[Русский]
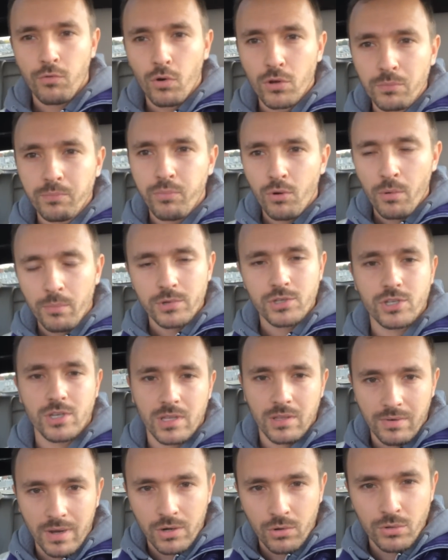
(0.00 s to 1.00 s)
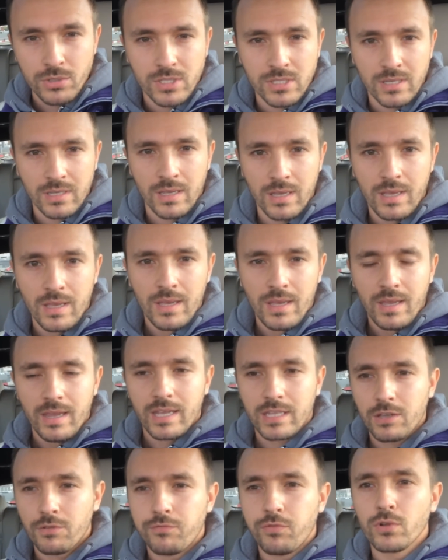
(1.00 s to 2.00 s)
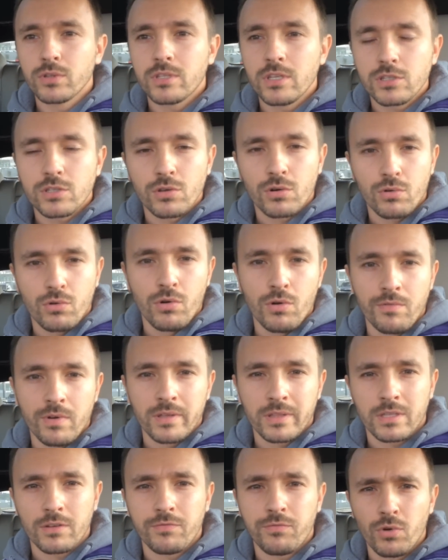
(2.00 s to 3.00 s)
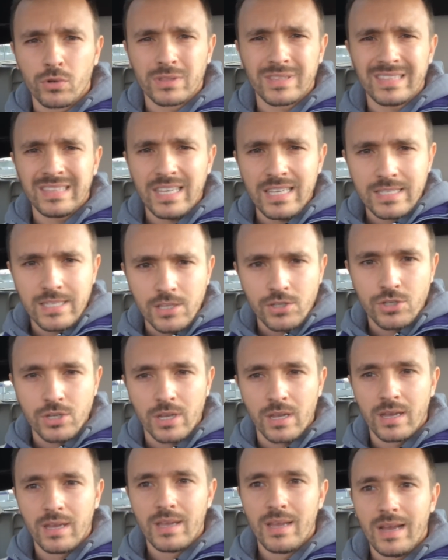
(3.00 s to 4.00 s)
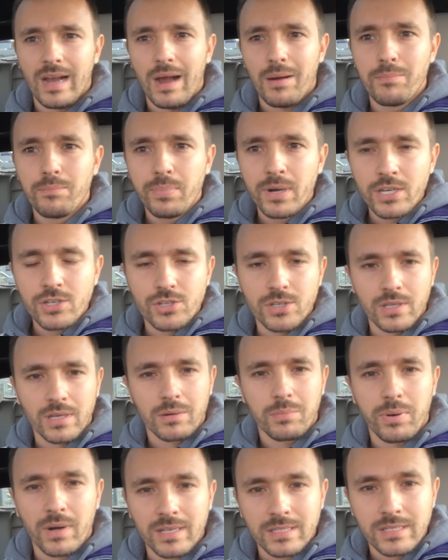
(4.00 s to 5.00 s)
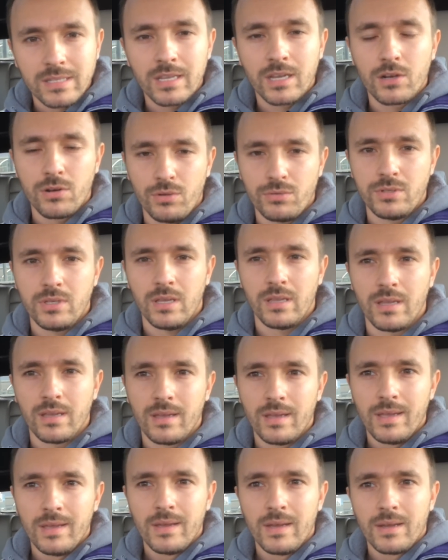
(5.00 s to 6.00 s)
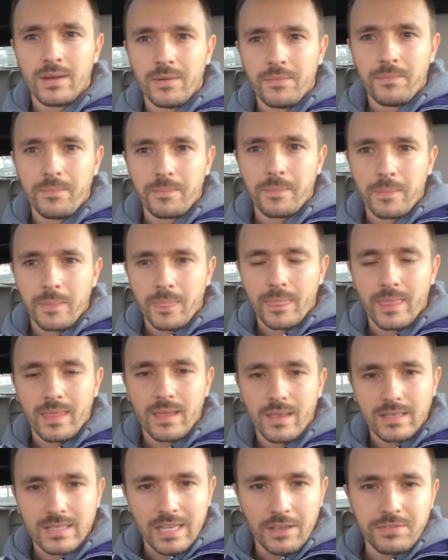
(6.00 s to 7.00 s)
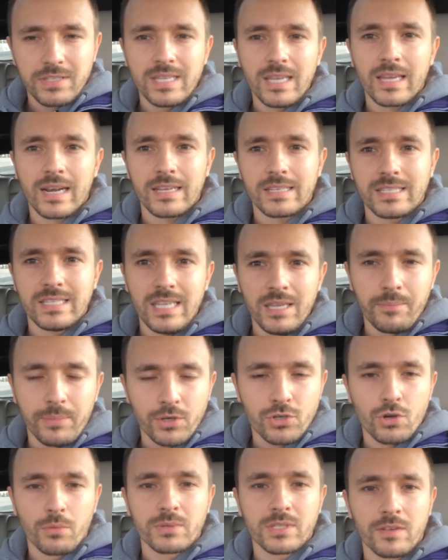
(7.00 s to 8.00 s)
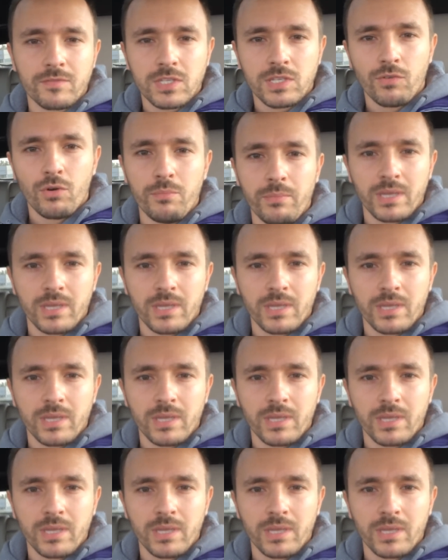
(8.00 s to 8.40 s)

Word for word: фонд помощи Новороссии – это фонд не Суркова, это фонд тысячи обычных, простых людей. Со всей России, причем и со всего